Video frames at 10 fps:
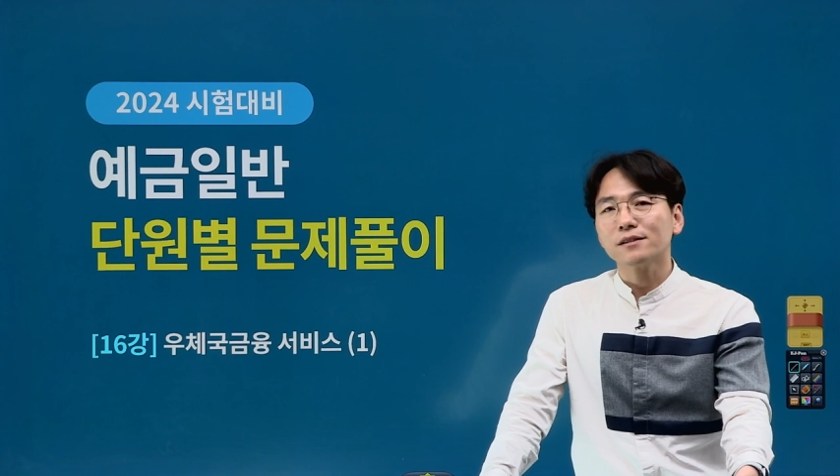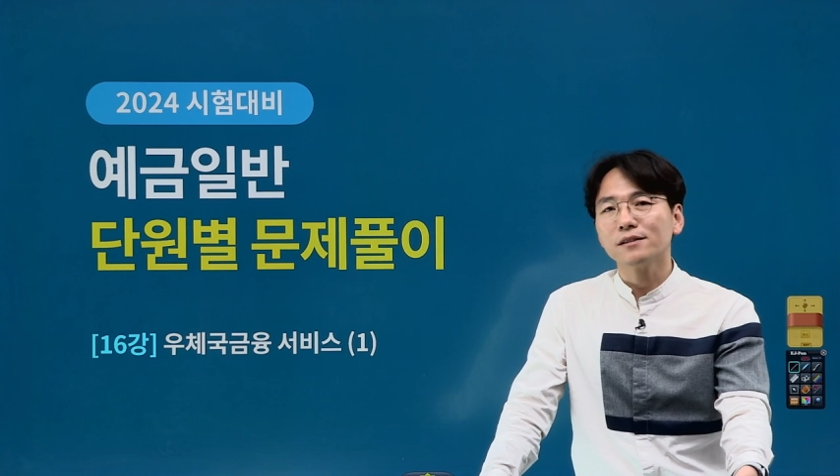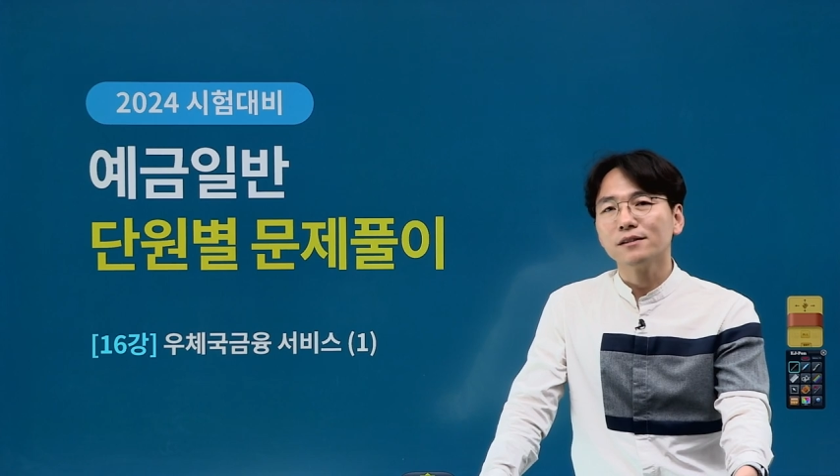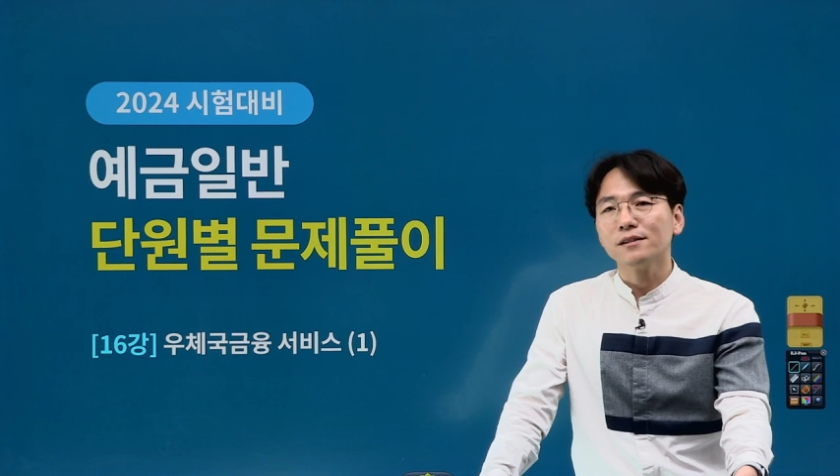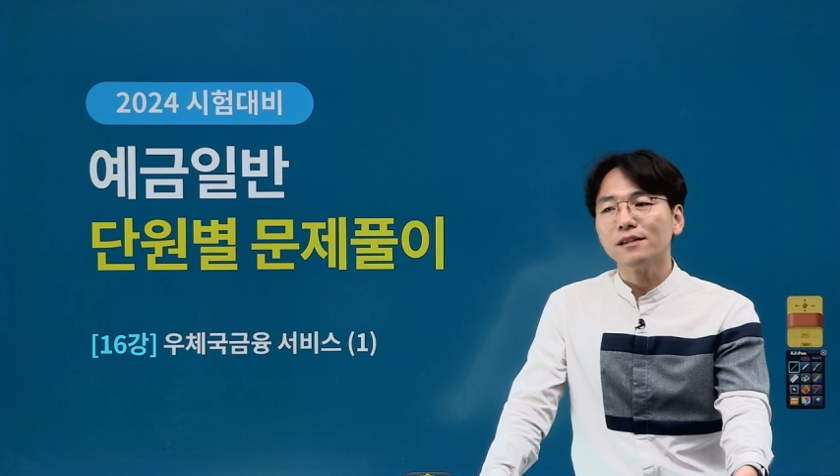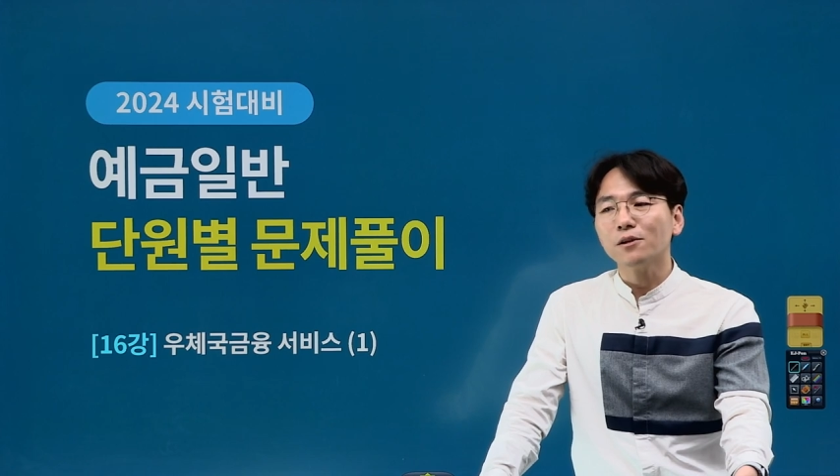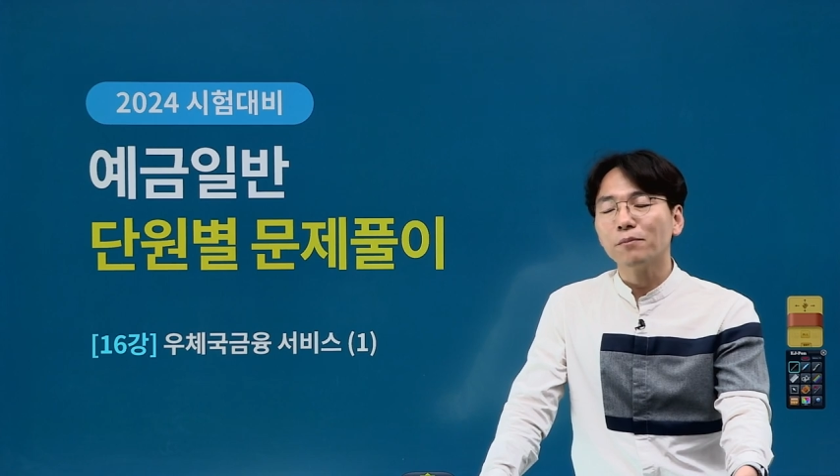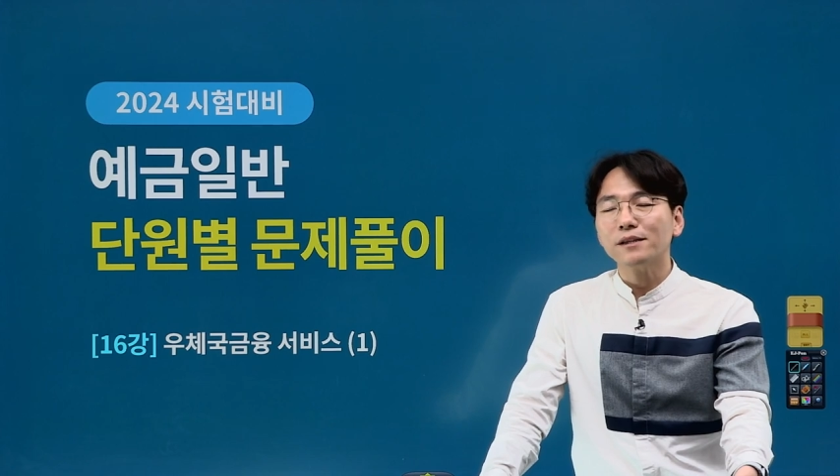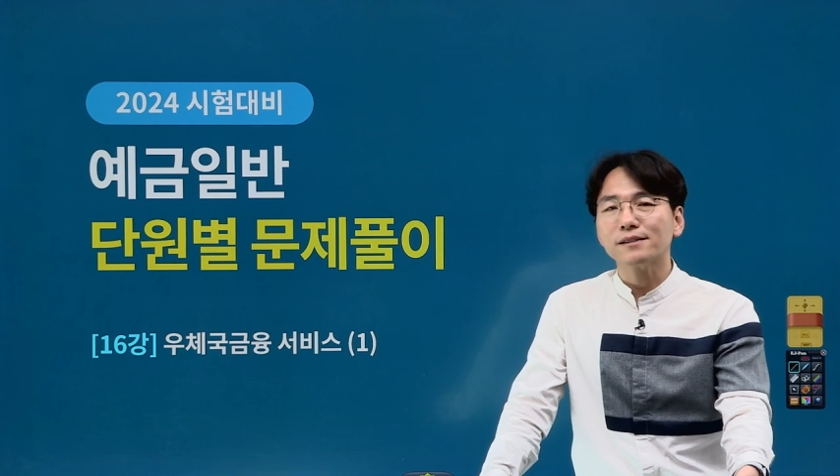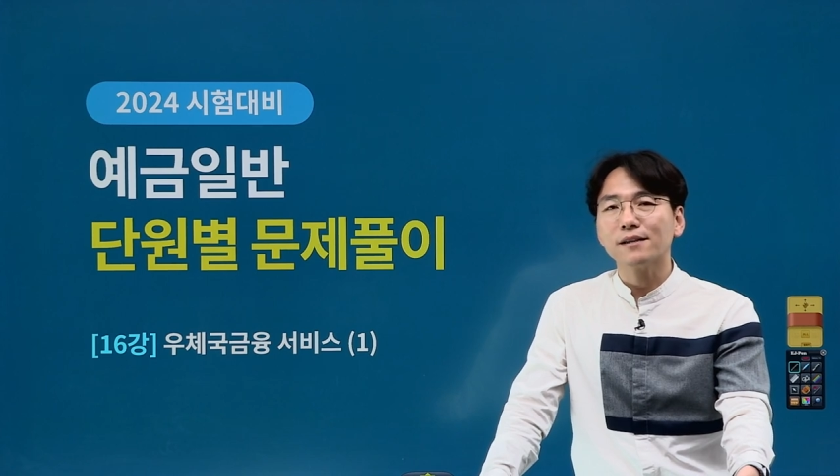그
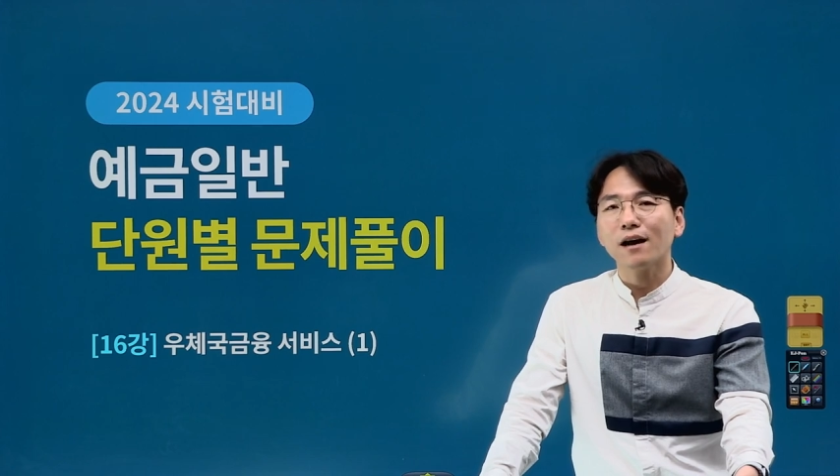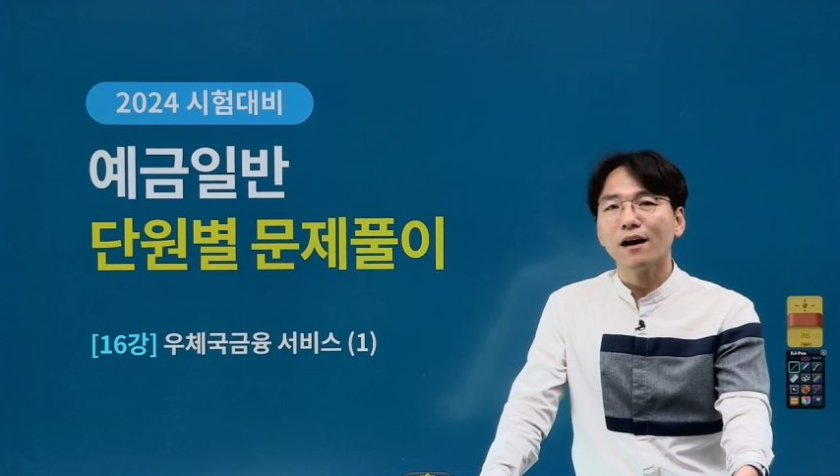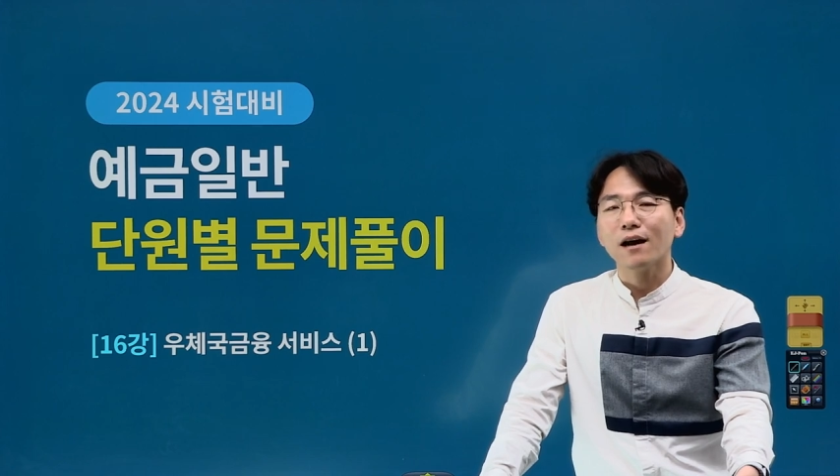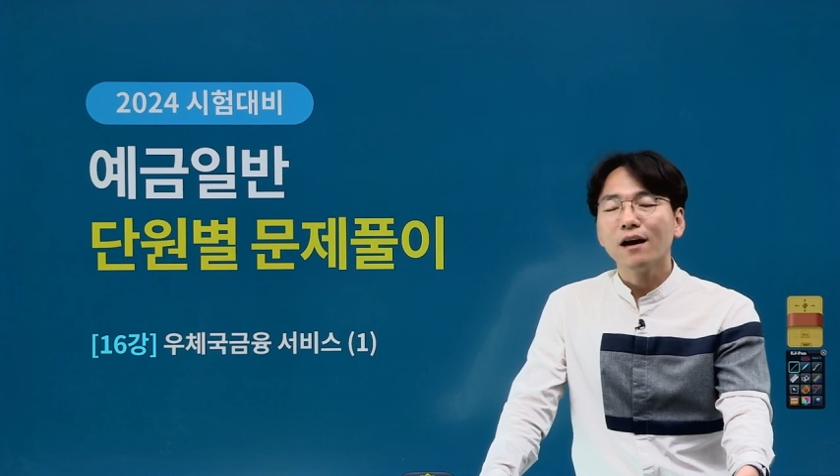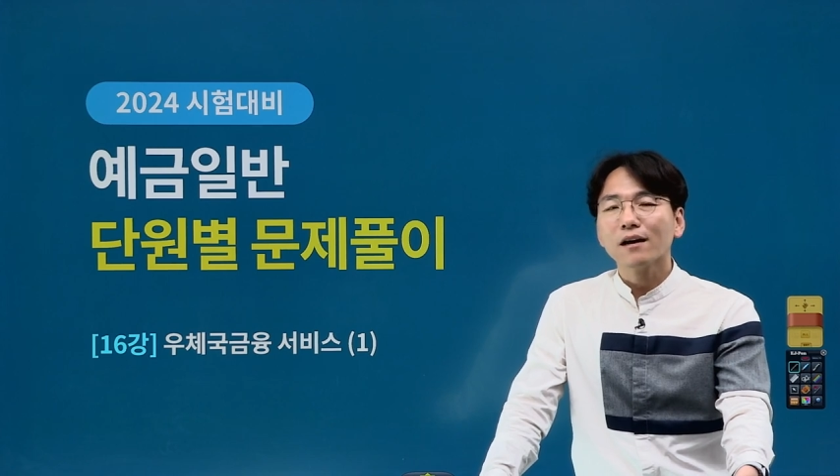인터페이스가